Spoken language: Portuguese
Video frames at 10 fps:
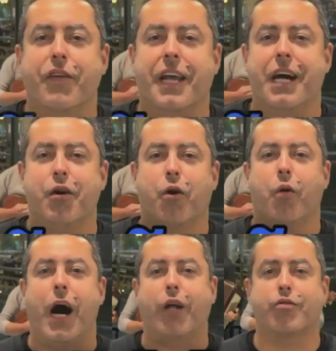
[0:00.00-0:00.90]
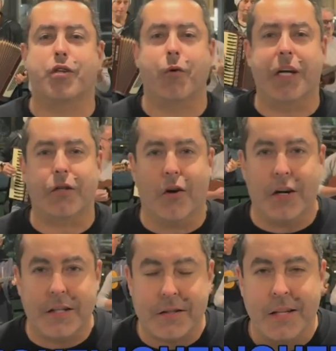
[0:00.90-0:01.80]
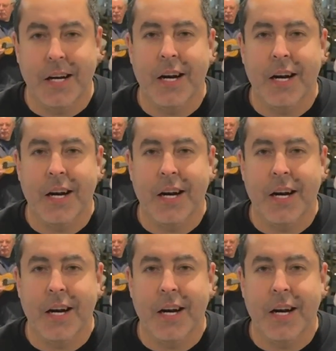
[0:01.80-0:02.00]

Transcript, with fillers: do verão, Luau dos Cinquentões,